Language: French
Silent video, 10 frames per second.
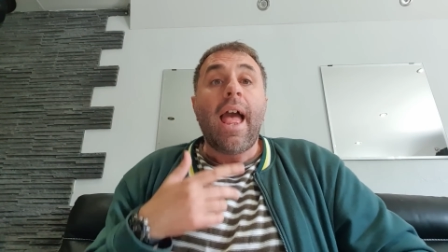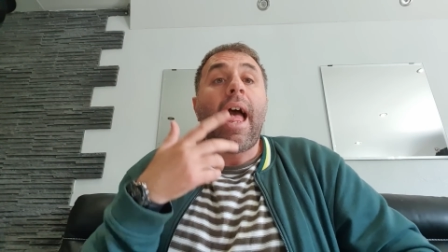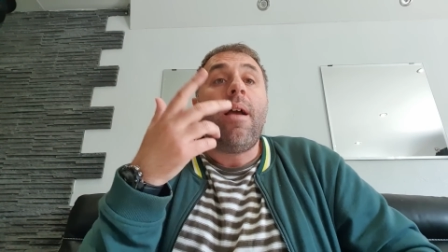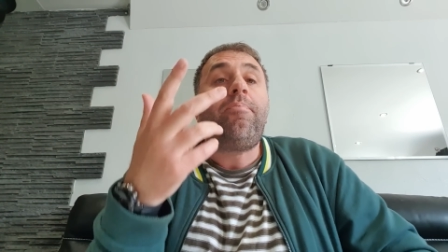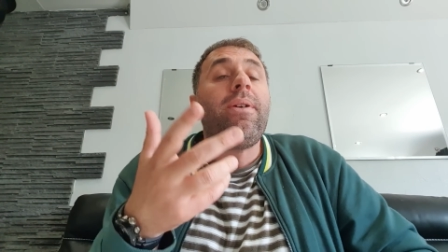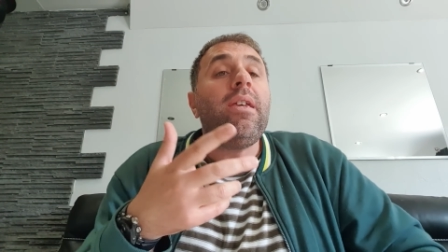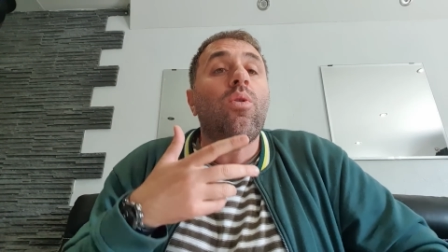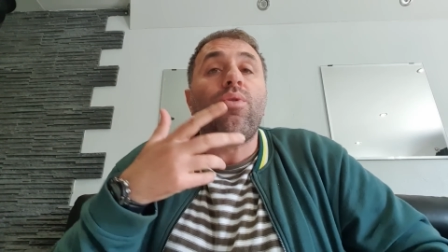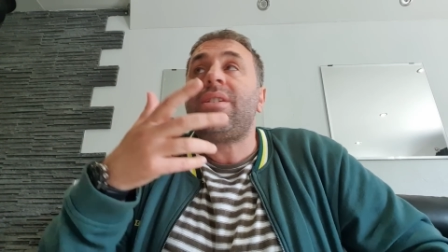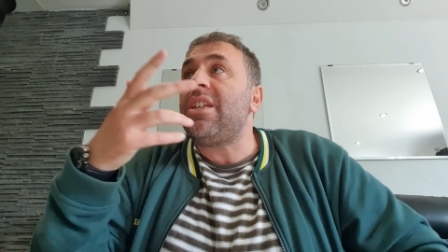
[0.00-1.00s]
Un pays
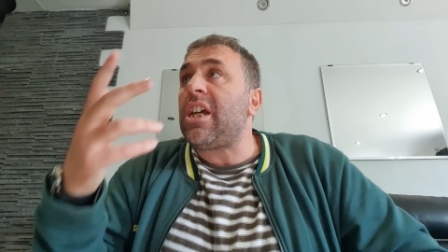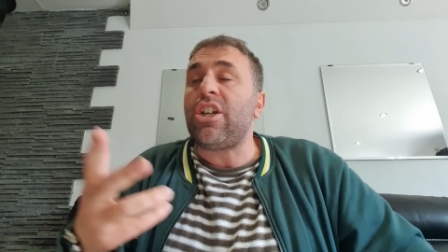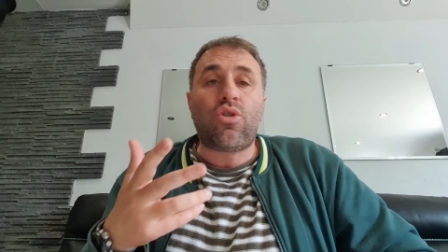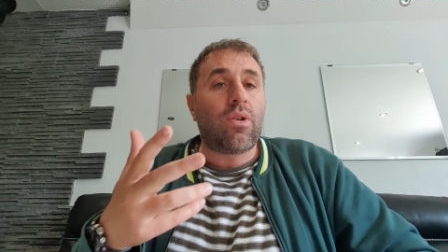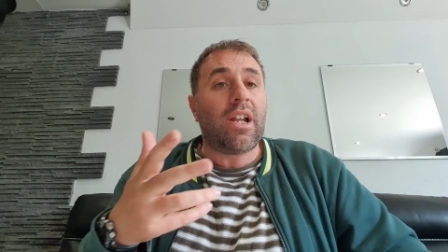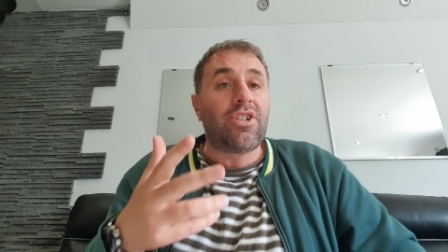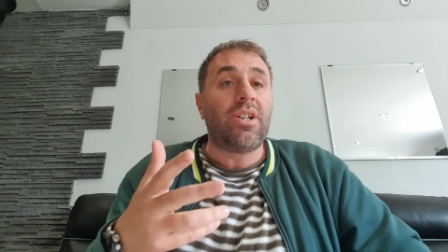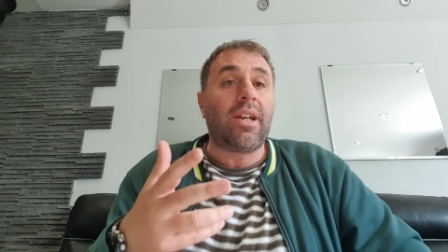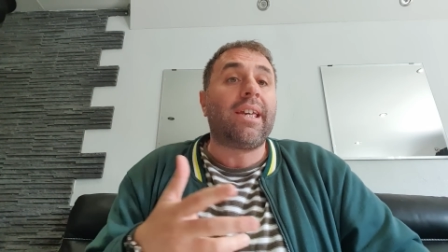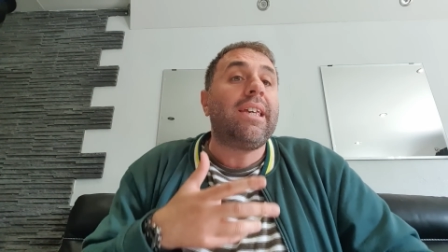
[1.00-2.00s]
aussi riche que
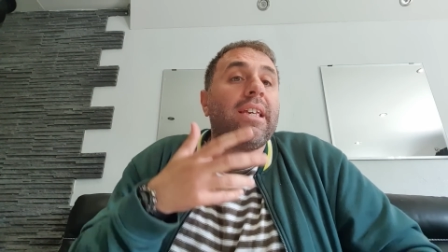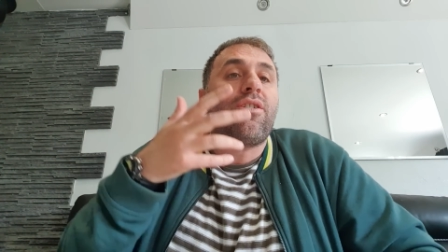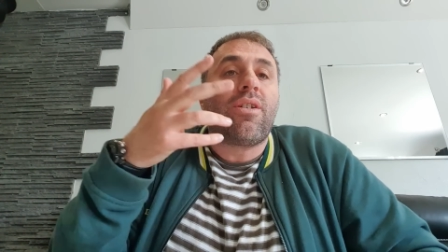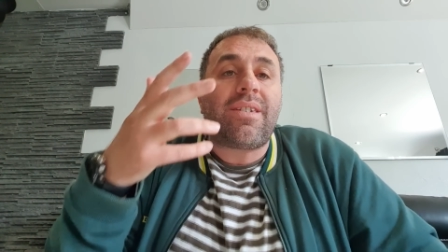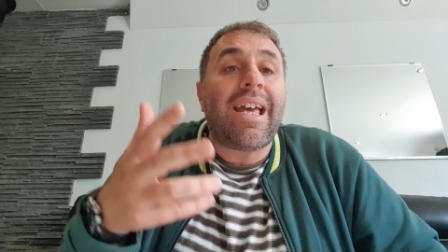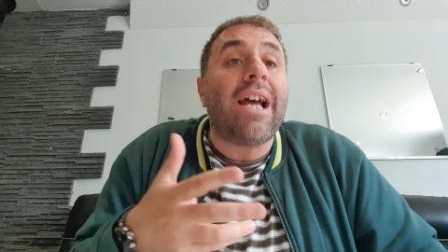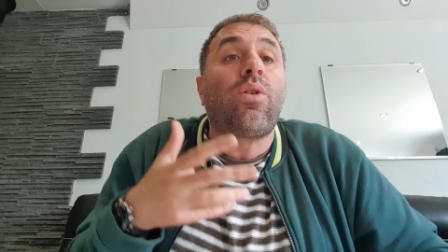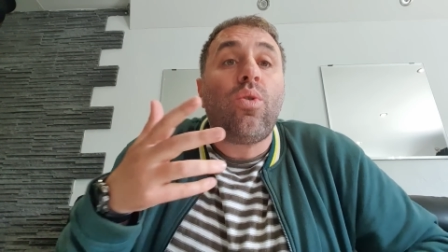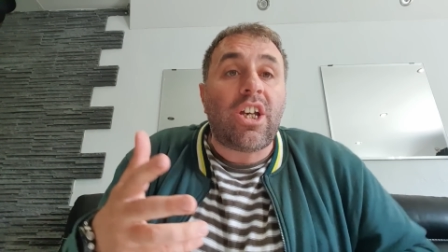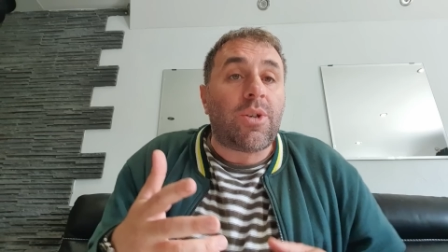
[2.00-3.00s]
l'Algérie, qui est censé
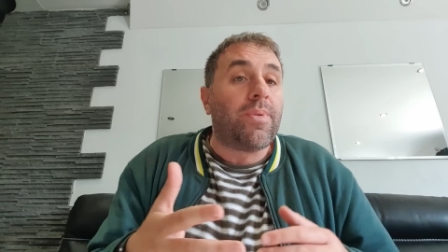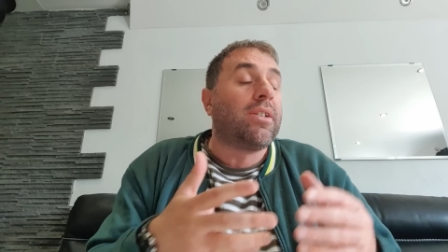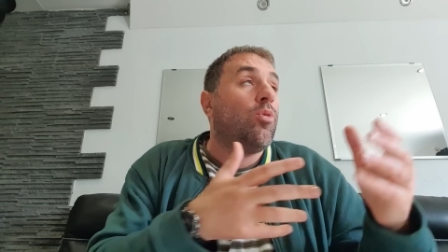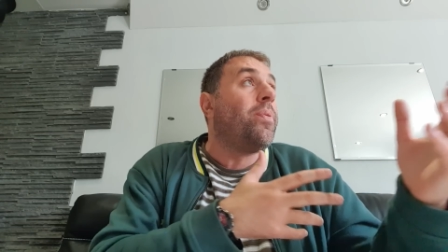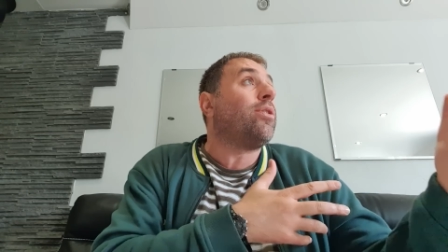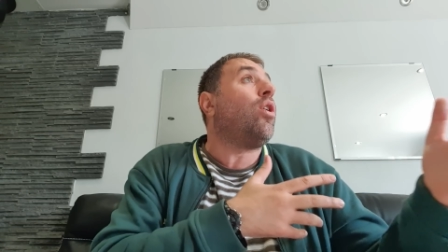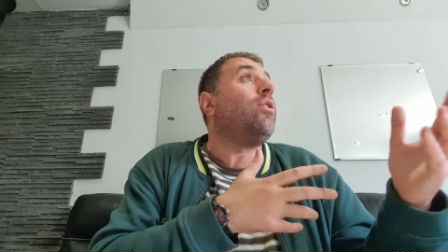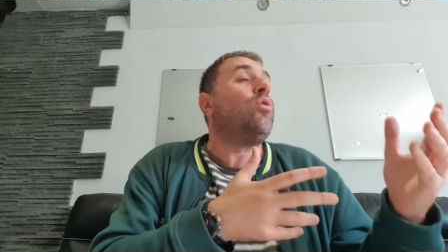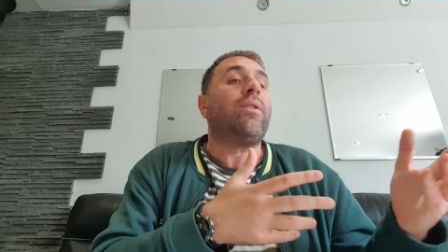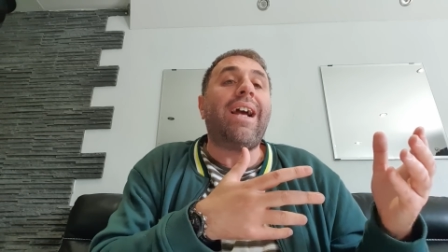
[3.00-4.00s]
être riche, parce que le
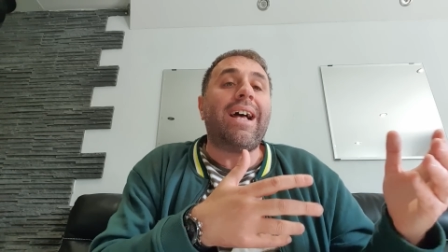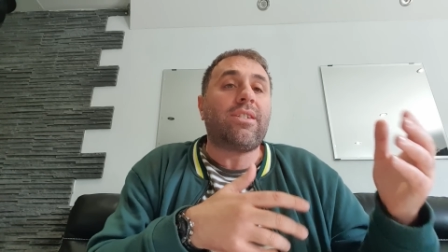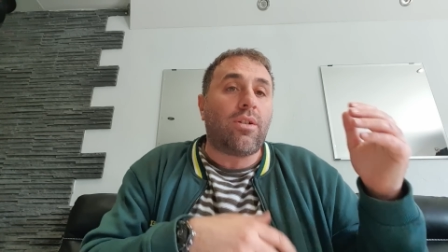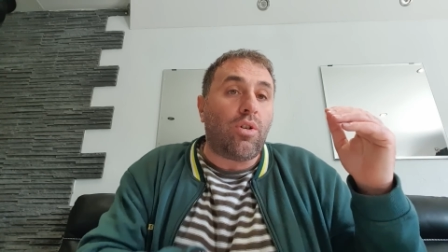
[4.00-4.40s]
pétrole et le gaz,